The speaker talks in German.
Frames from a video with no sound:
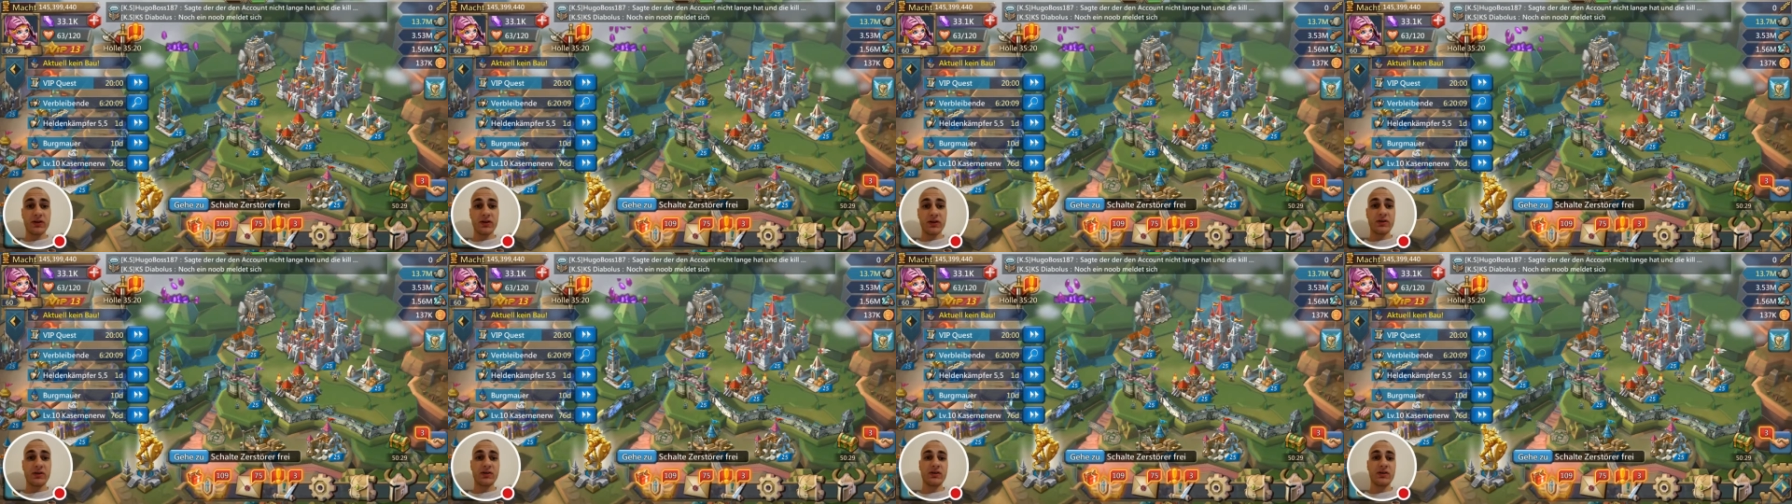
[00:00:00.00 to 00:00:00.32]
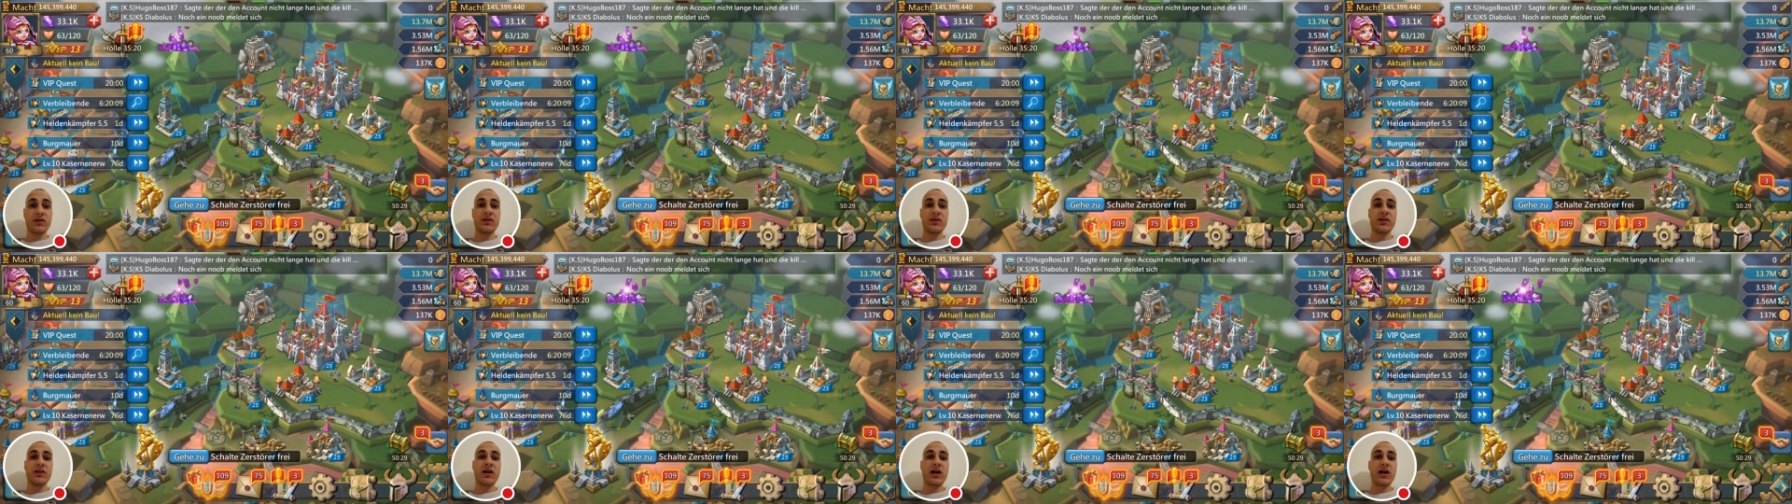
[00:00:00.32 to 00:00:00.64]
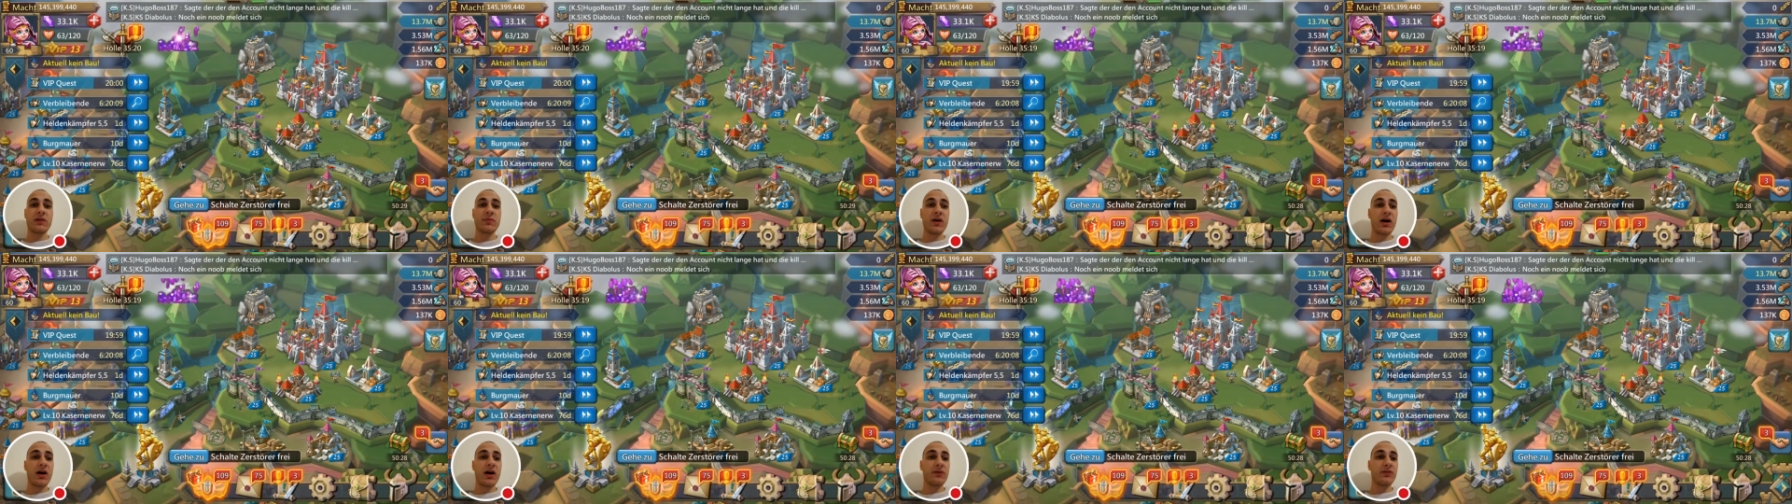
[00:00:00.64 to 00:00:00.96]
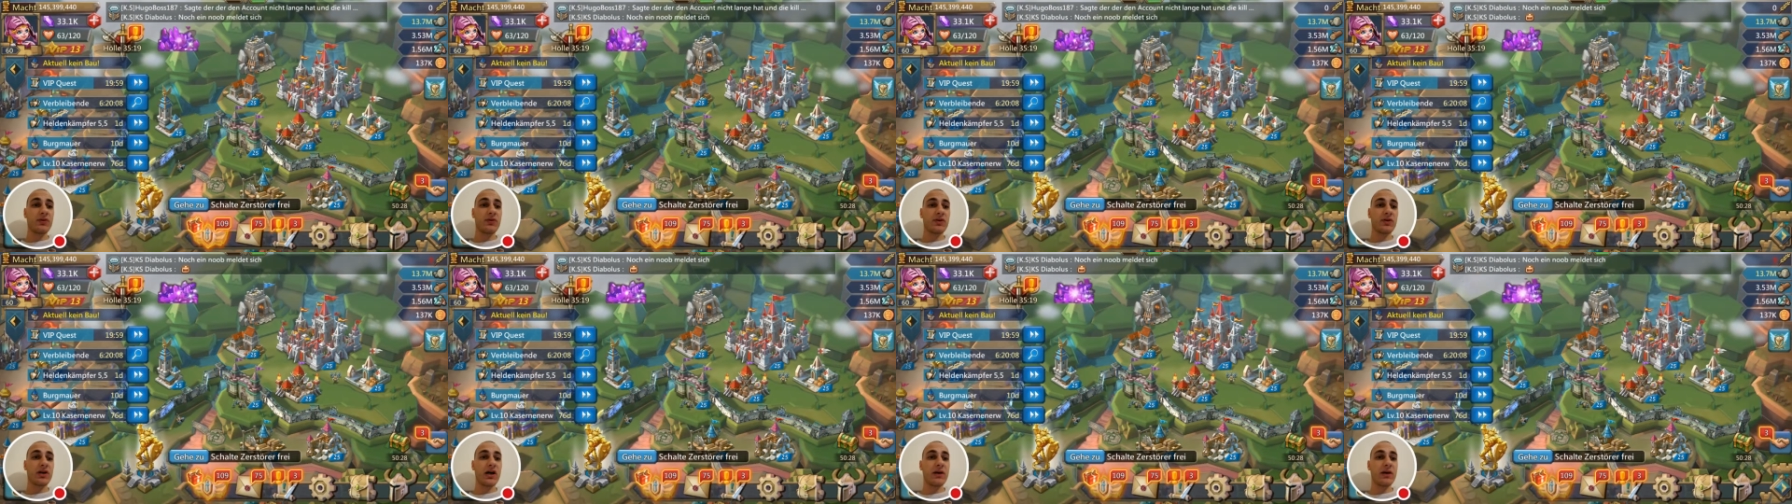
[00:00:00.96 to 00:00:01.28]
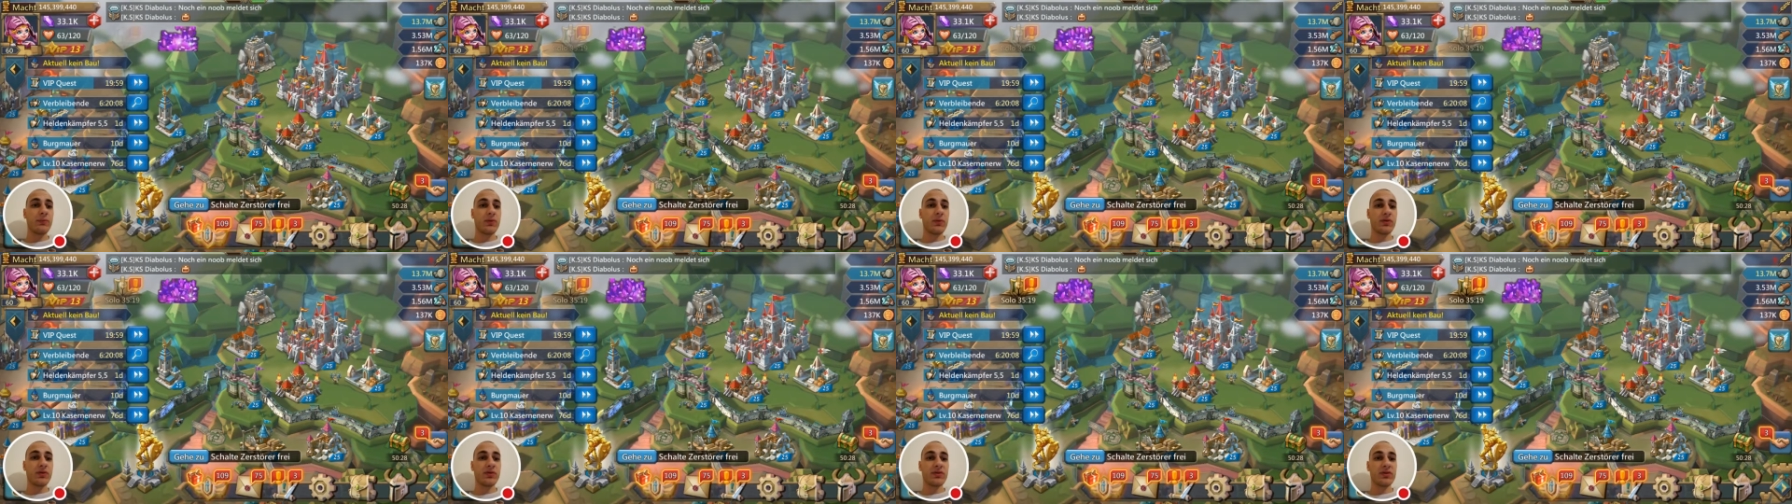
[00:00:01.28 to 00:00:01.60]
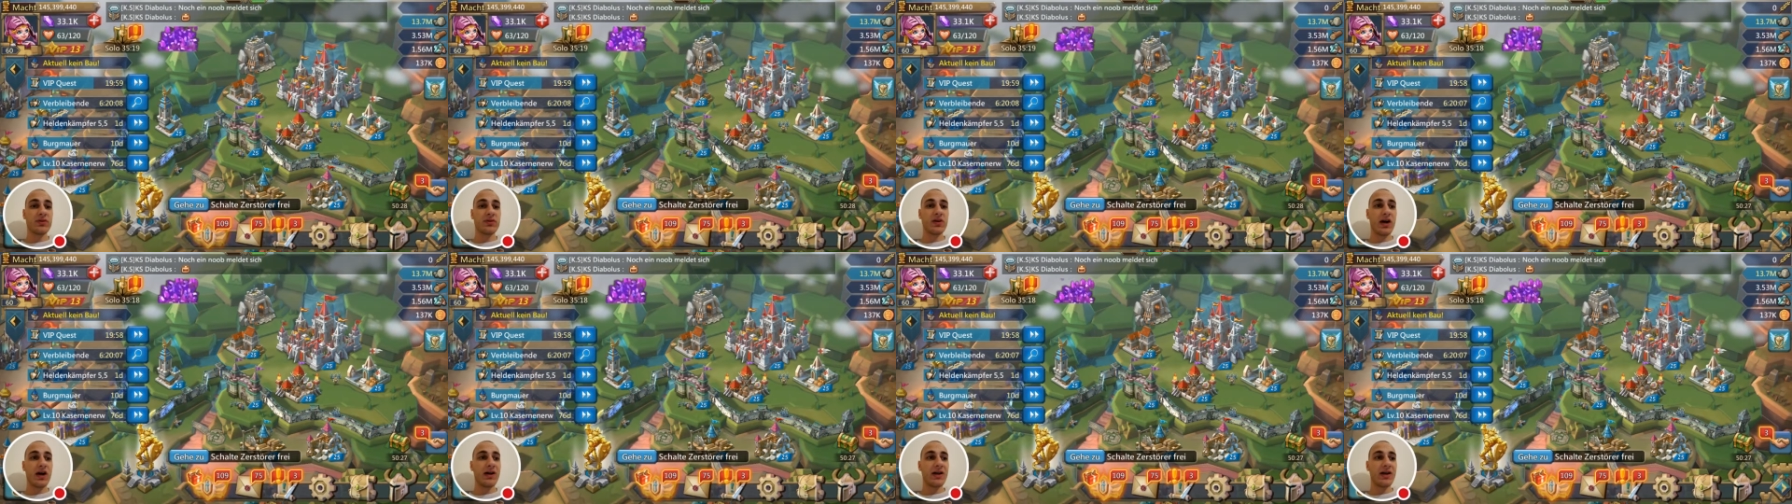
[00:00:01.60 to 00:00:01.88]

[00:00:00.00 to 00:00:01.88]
denn hier nach dem KVK musste ich hier